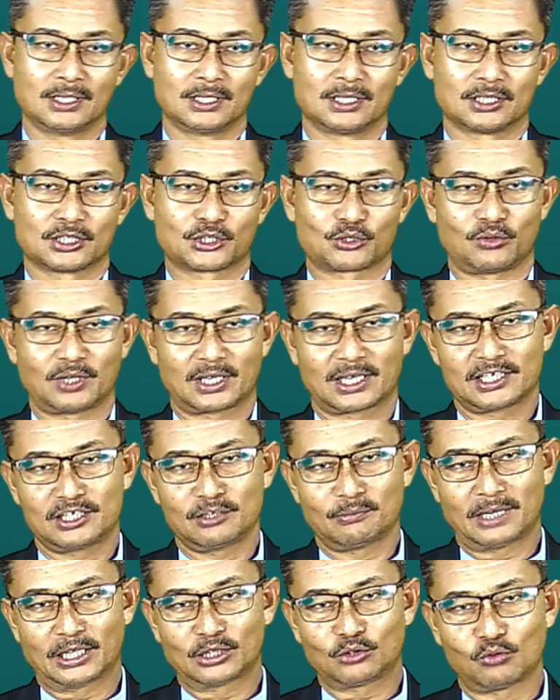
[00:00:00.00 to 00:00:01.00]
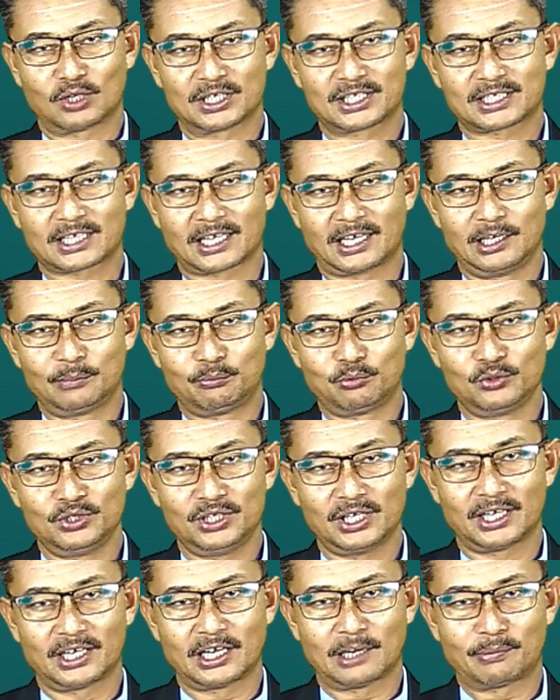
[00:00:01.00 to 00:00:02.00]
Saudara jemaat Tuhan sekalipun
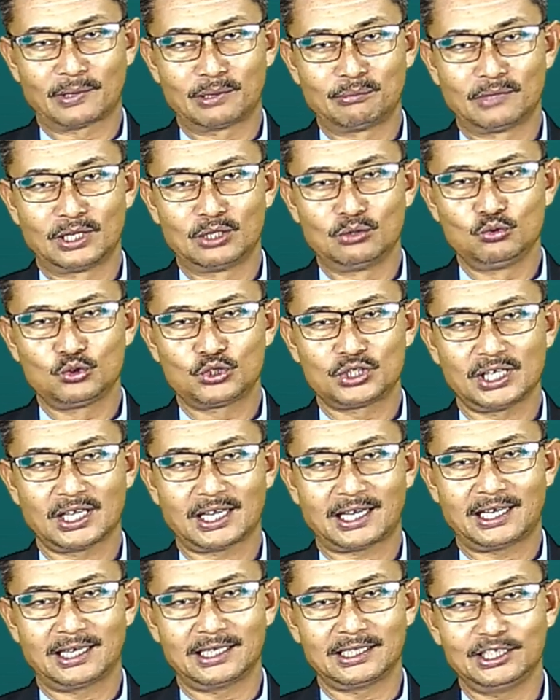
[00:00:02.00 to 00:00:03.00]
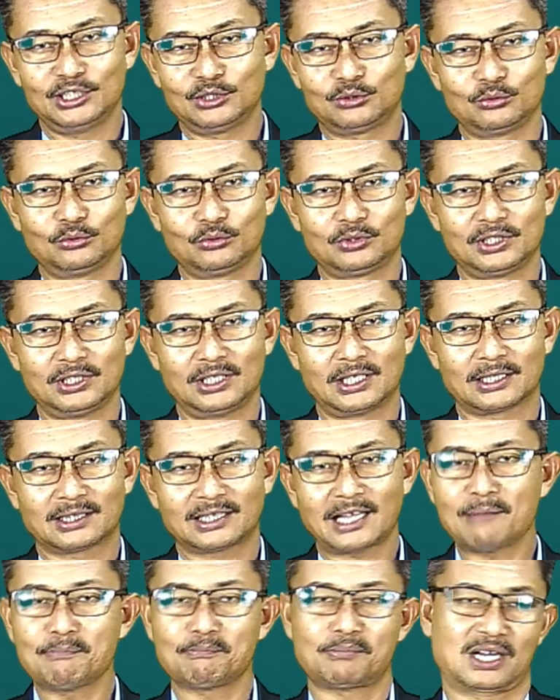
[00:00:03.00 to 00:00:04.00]
di hadapan manusia hal itu tidak
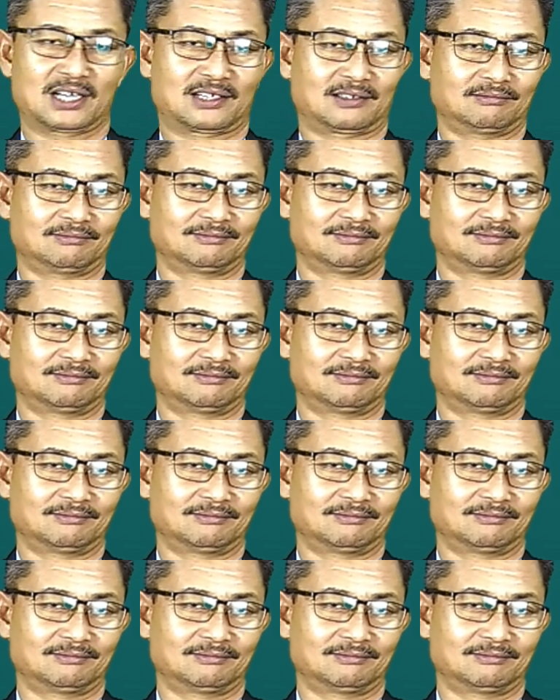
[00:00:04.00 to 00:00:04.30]
tampak.